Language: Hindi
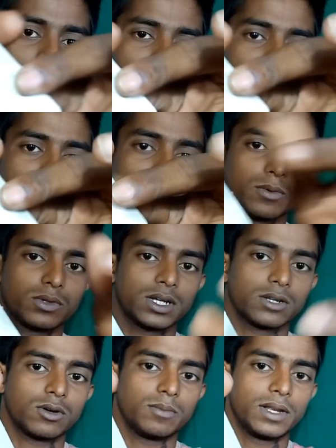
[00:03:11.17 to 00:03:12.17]
यहाँ पर भी आपको
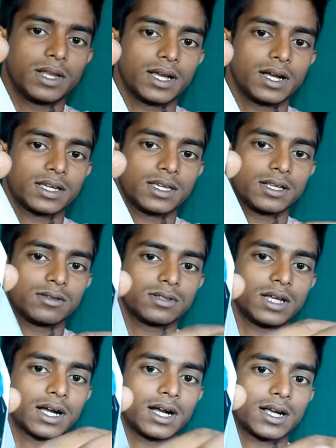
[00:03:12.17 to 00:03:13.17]
देखने को मिलेगा ये
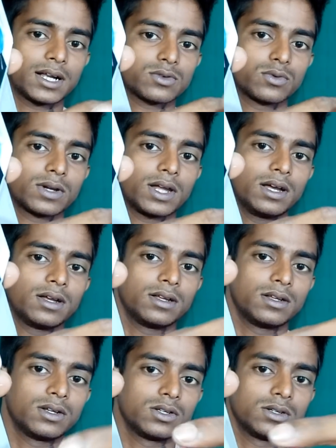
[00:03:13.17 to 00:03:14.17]
जो धागा का टुकड़ा
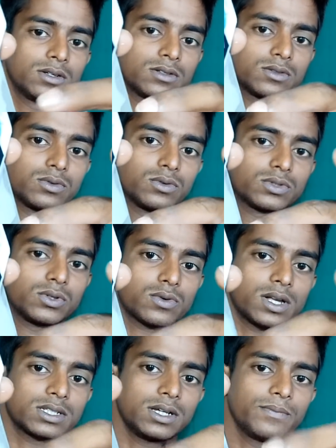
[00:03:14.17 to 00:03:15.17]

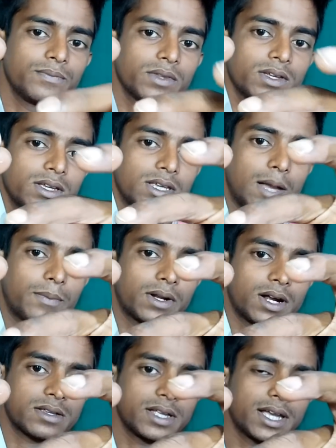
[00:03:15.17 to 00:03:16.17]
छोटा सा यहाँ
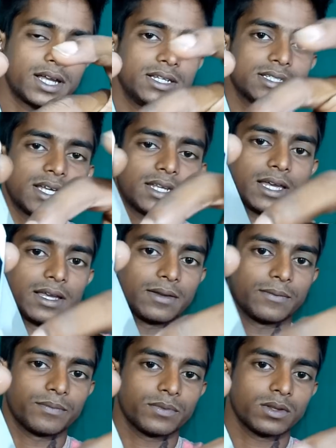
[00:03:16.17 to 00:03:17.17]
पर कटने का निशान है
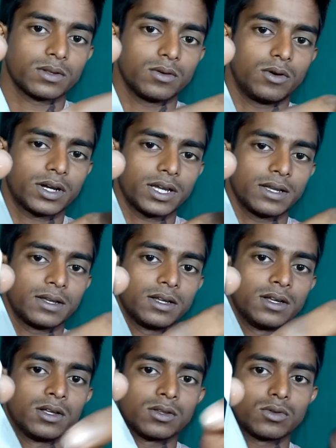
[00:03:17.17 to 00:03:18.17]
ओके
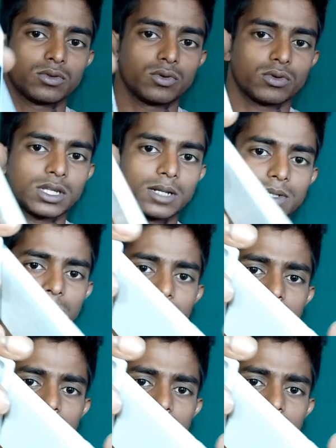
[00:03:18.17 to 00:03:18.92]
तो दोनों तरफ से